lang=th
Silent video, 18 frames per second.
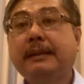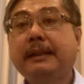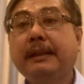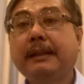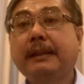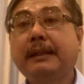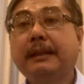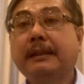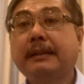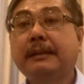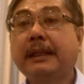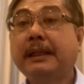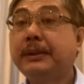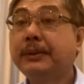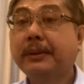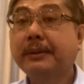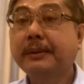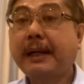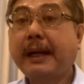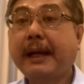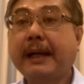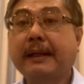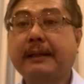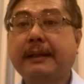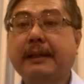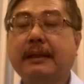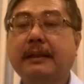ที่ในช่วงแร
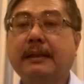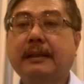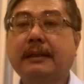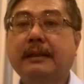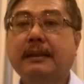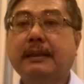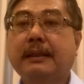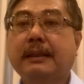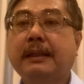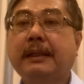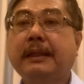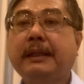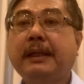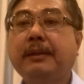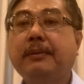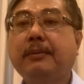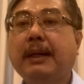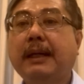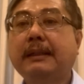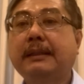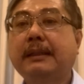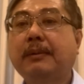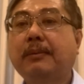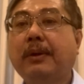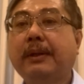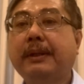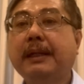กเนี่ยเคยคิดว่า
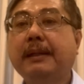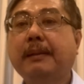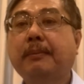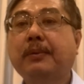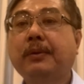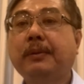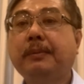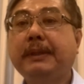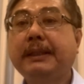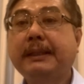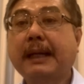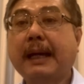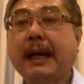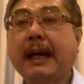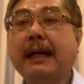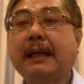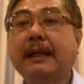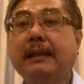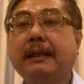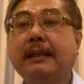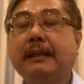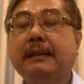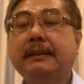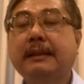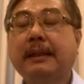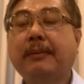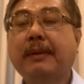จะโหวตให้กับคุณพิธา
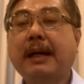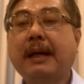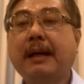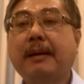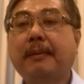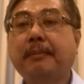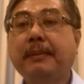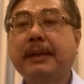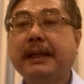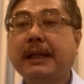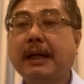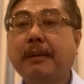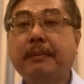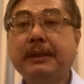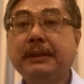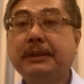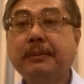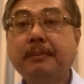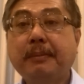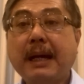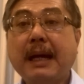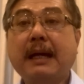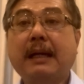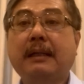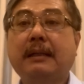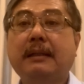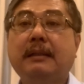แต่ว่าไม่เข้าประชุม
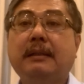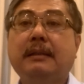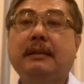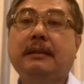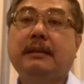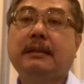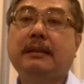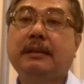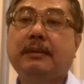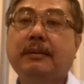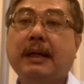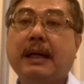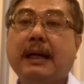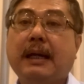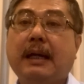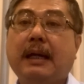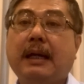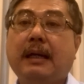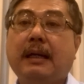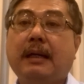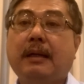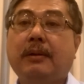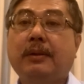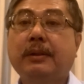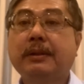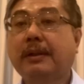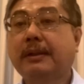บ้างหรือว่า
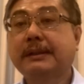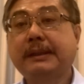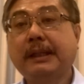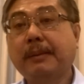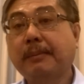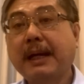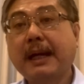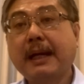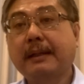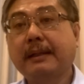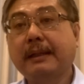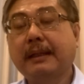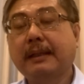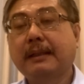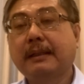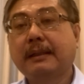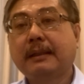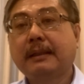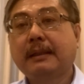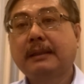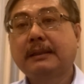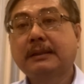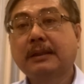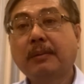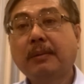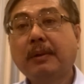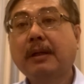งดออกเสียงบ้าง
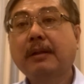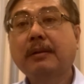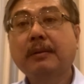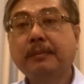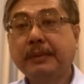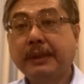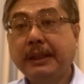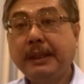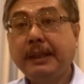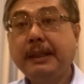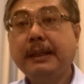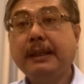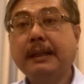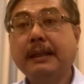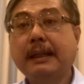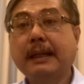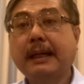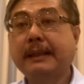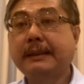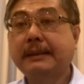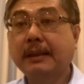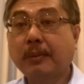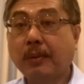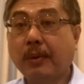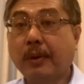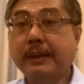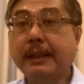สวกลุ่มนี้อาจ
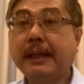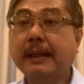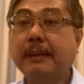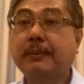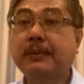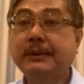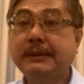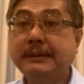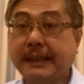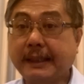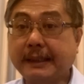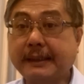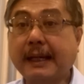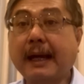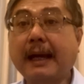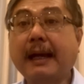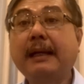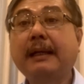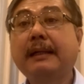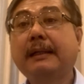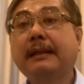จะโหวตให้กับคุณเศรษฐา